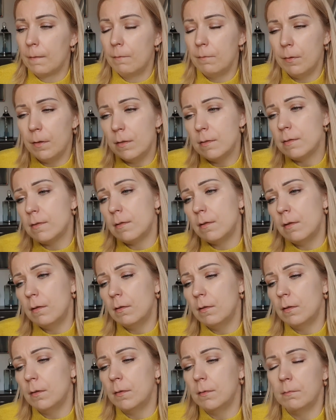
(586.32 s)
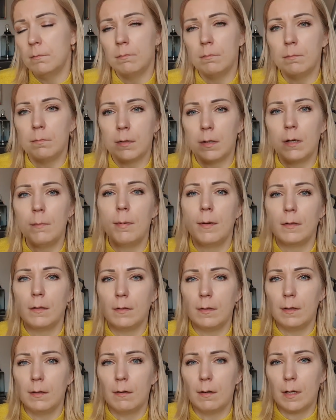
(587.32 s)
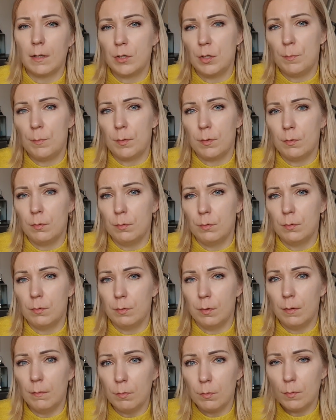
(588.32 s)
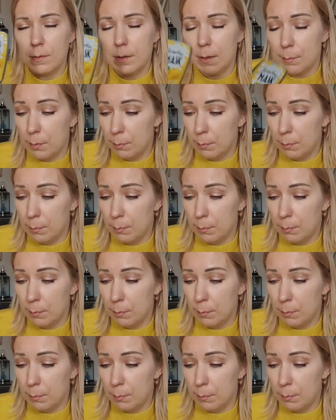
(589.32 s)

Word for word: Więc no, chyba do tego raczej produktu nie wrócę,